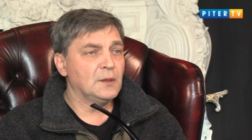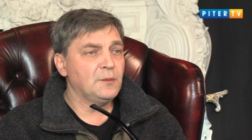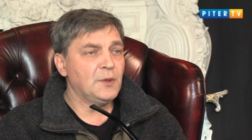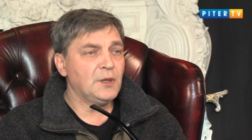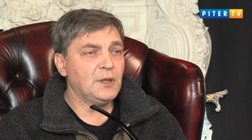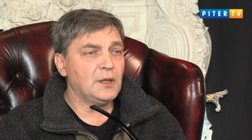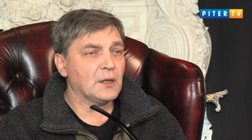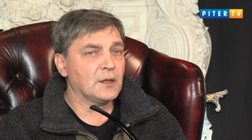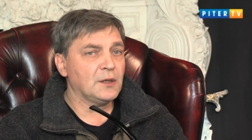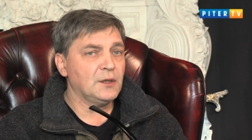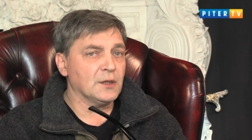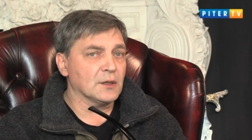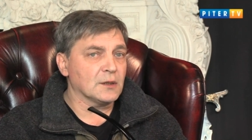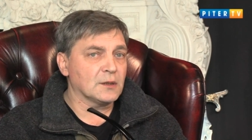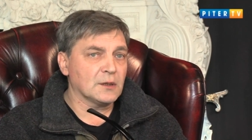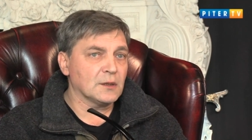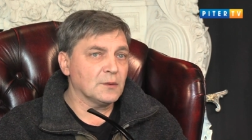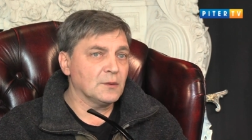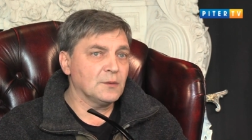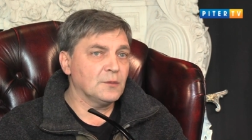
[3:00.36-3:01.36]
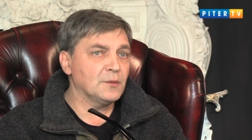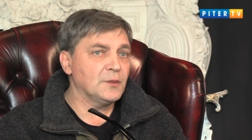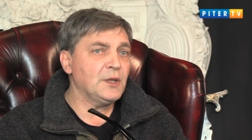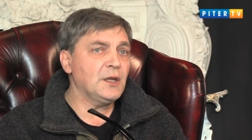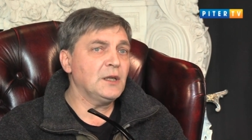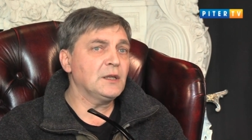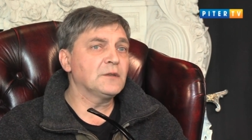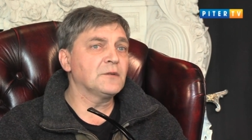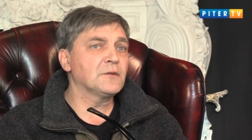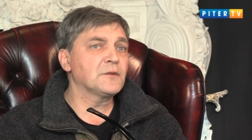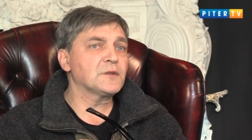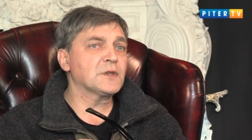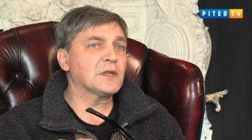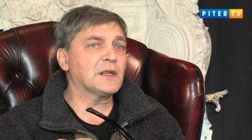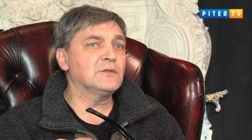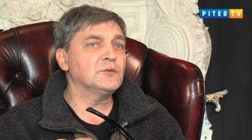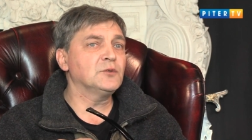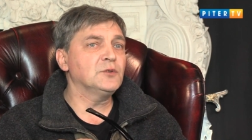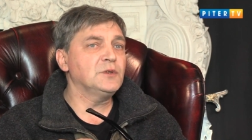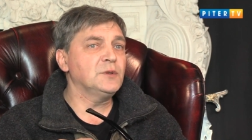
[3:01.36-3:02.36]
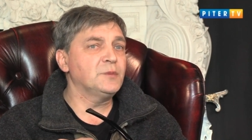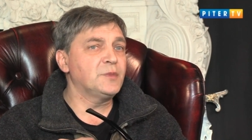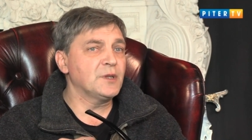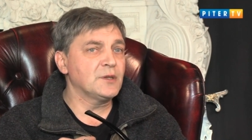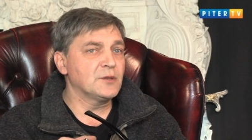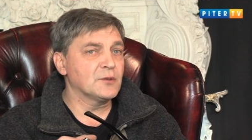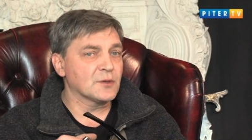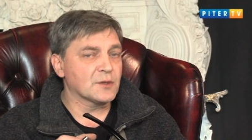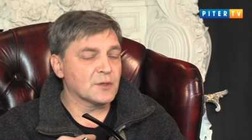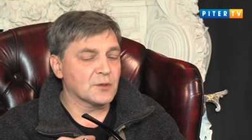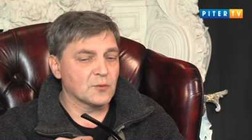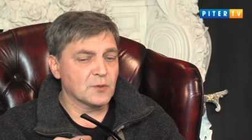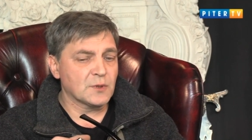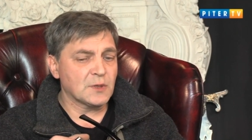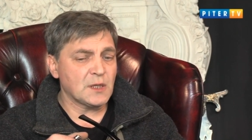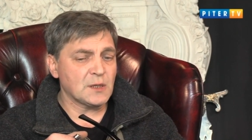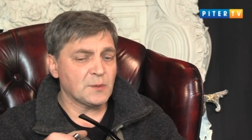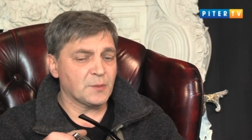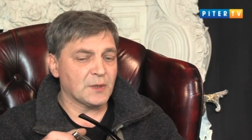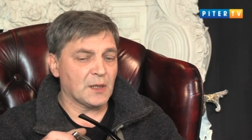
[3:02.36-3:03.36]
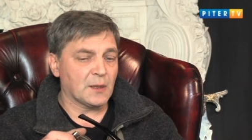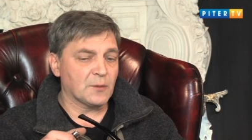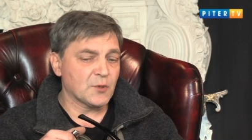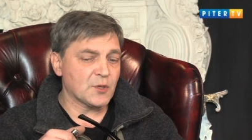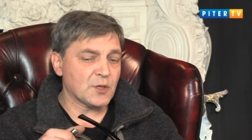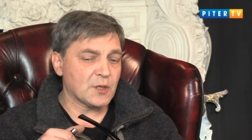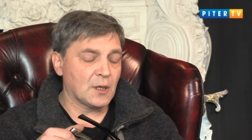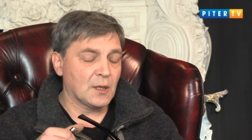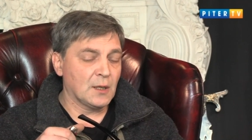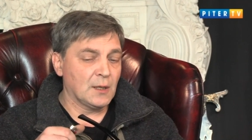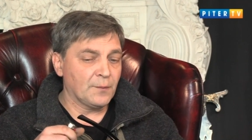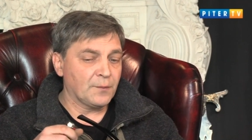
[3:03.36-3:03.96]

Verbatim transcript: меня нет, мне этого все равно не придется узнать, потому что